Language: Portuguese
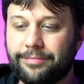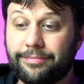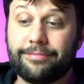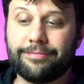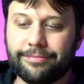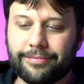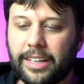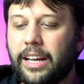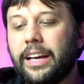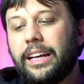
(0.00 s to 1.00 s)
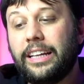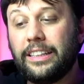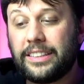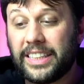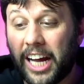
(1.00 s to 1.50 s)
Hum.
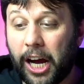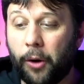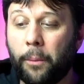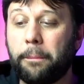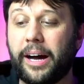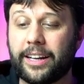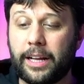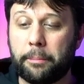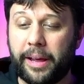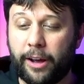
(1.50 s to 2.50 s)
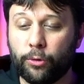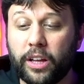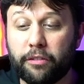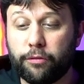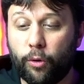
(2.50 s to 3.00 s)
Então Barnabé o
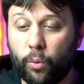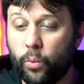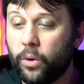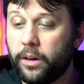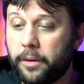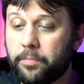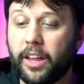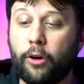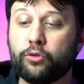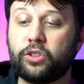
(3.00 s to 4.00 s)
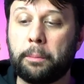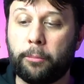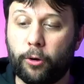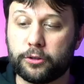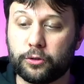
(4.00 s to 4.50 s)
levou aos
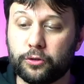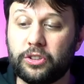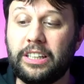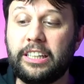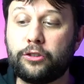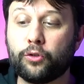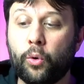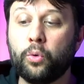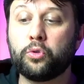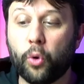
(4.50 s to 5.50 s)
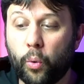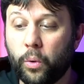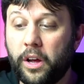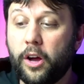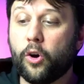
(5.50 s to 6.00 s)
apóstolos e lhes contou
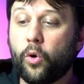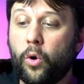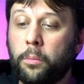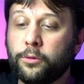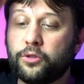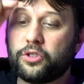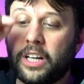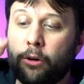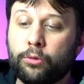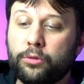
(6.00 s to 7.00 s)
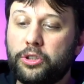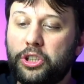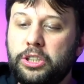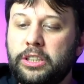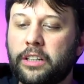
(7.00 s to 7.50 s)
como Saulo
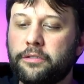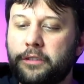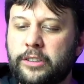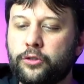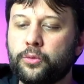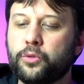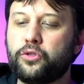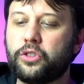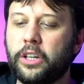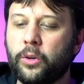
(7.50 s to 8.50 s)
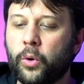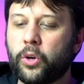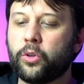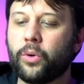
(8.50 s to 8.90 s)
tinha visto o Senhor no